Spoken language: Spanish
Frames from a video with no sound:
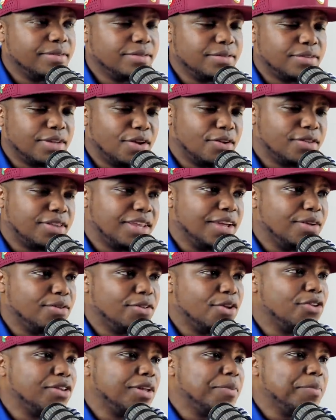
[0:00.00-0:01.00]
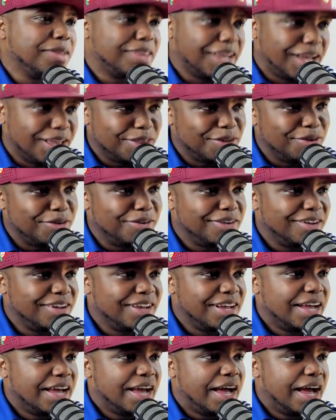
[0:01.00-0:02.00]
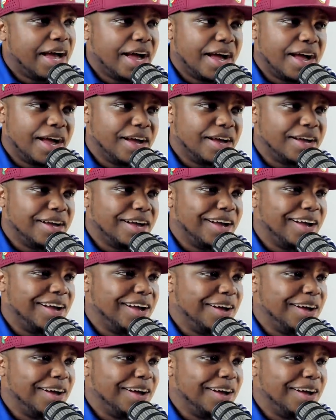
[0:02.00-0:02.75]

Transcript: Usted no, usted no está imitando a, a,